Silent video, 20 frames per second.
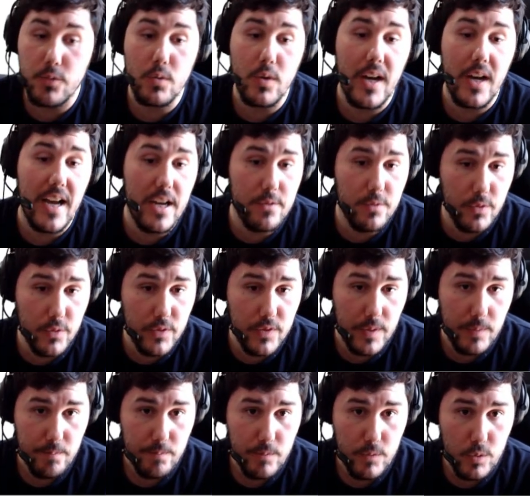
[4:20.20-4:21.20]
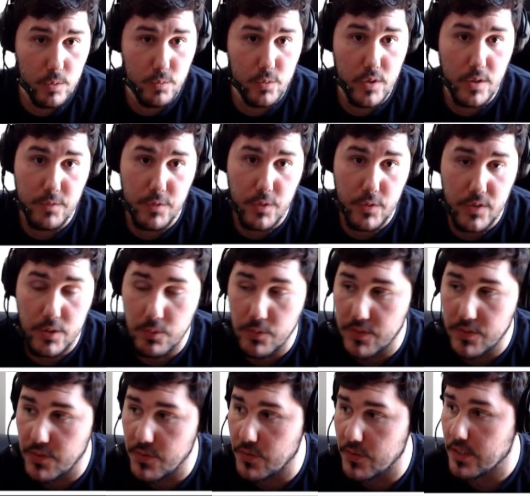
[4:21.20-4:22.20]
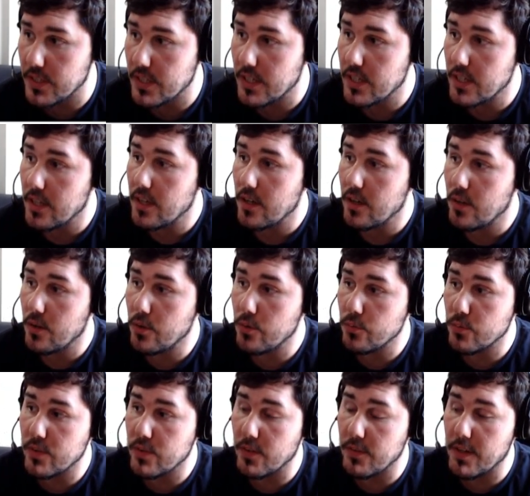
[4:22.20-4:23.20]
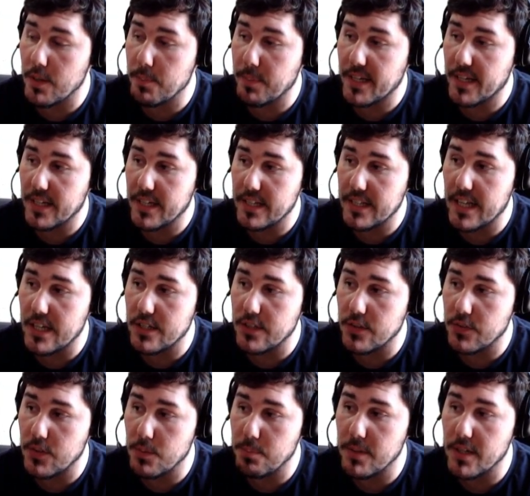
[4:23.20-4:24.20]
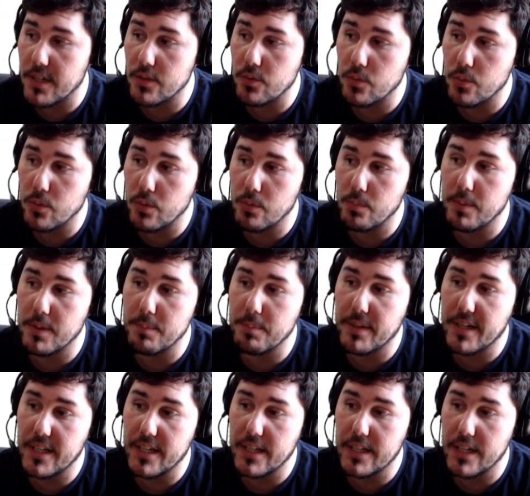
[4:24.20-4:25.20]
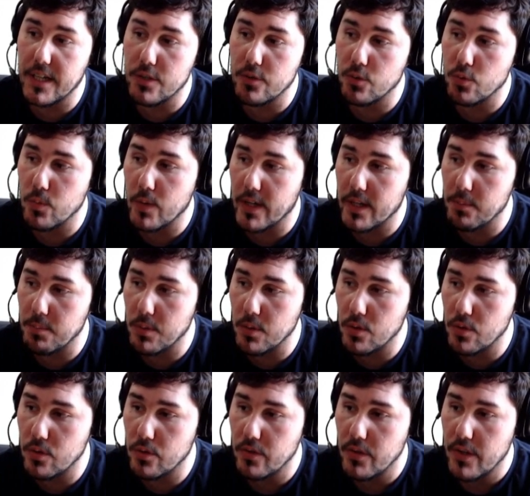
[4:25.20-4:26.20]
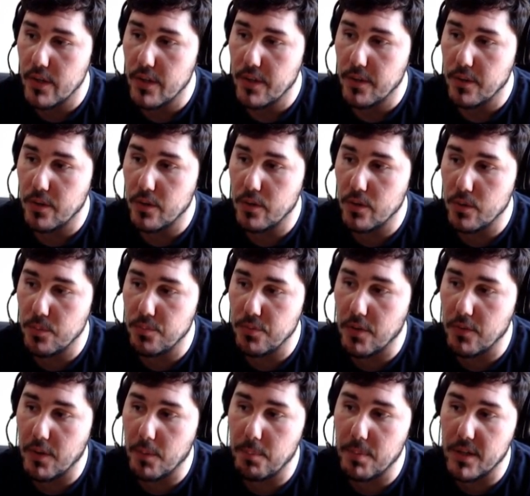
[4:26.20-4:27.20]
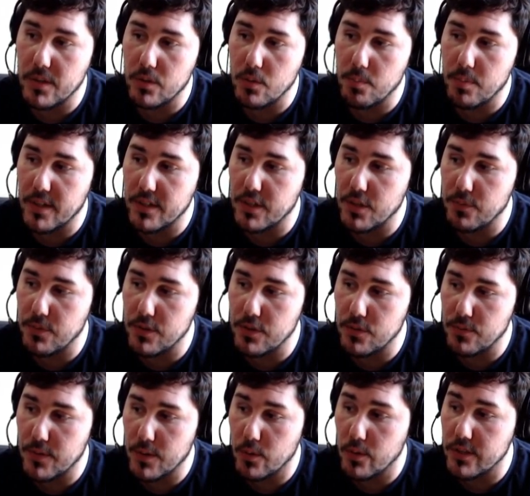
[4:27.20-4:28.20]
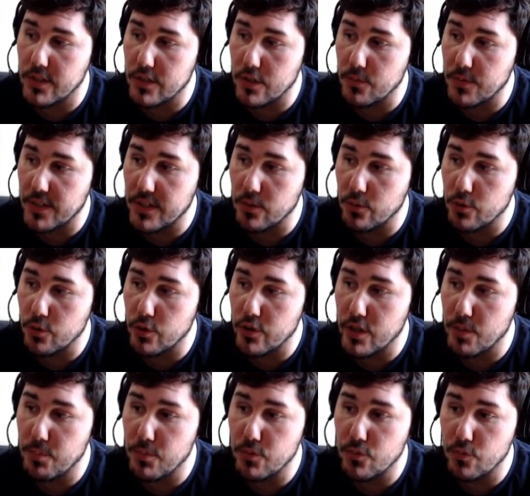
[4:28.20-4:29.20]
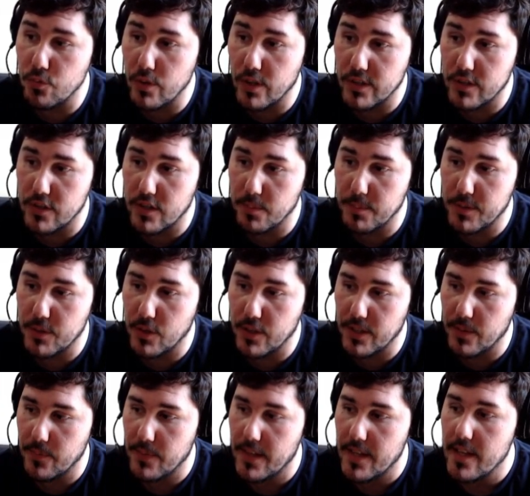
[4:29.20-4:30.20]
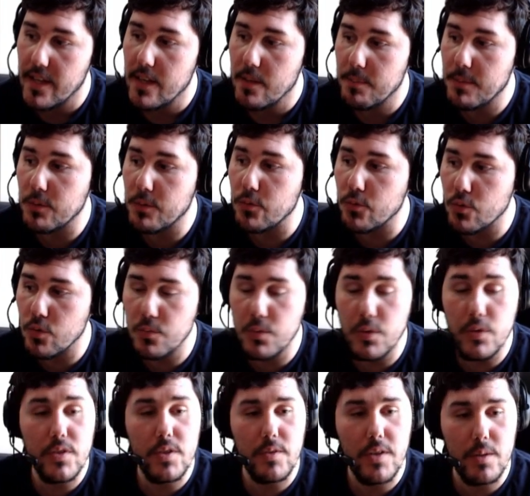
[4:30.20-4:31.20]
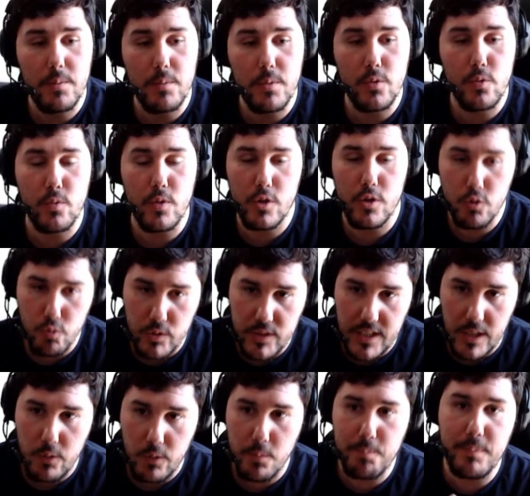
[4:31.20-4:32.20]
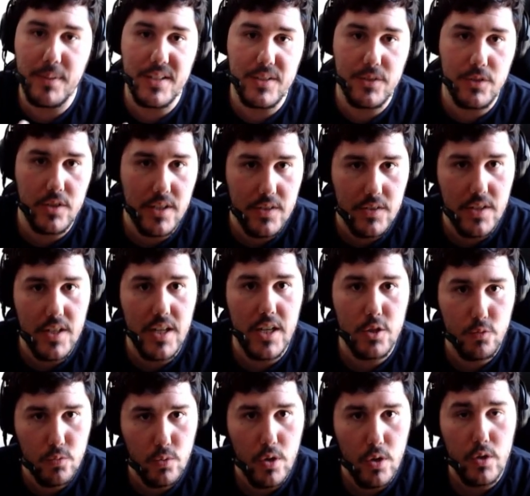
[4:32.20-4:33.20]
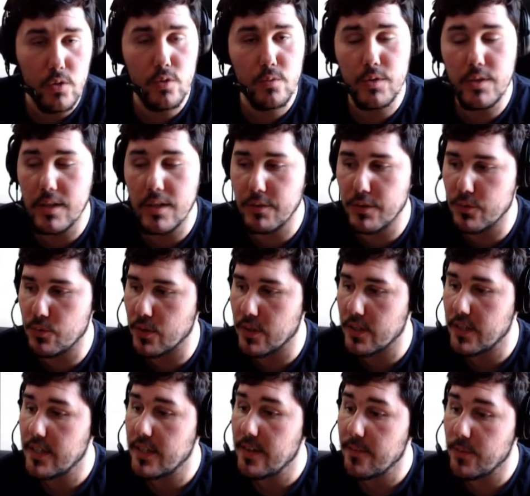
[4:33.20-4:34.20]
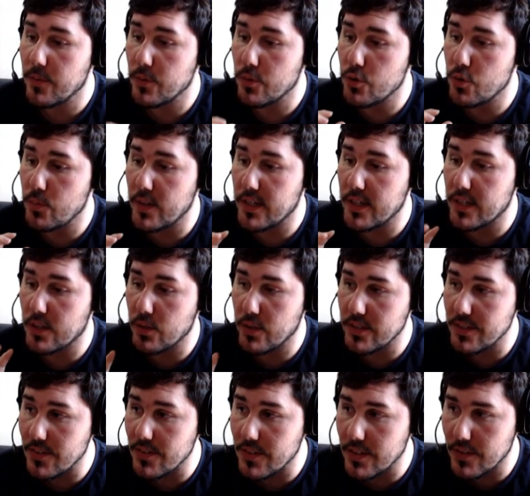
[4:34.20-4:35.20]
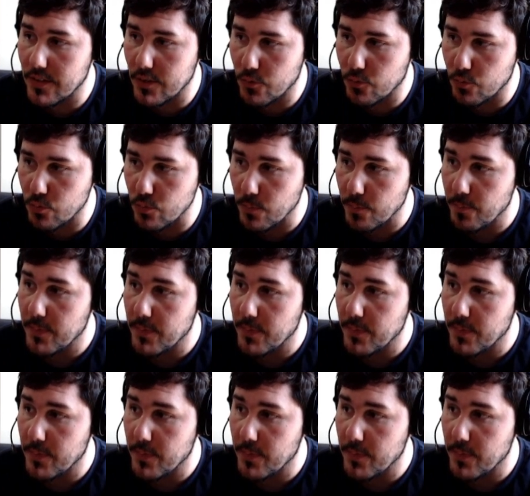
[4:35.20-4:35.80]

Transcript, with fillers: sur avancer. Le bouton avancer juste ici. Vous avez les pré-réglages. Ça, c'est plein de, plein de pré-réglages en noir et blanc. Euh, pour avoir plein de plein d'effets différents. Et déjà, vous voyez, on change un peu de couleur déjà, mine de rien. Mais nous, ce qu'on veut, c'est vraiment que ce soit nous qui allons personnaliser la couleur qu'on veut de la voiture. Donc, je vais réinitialiser tout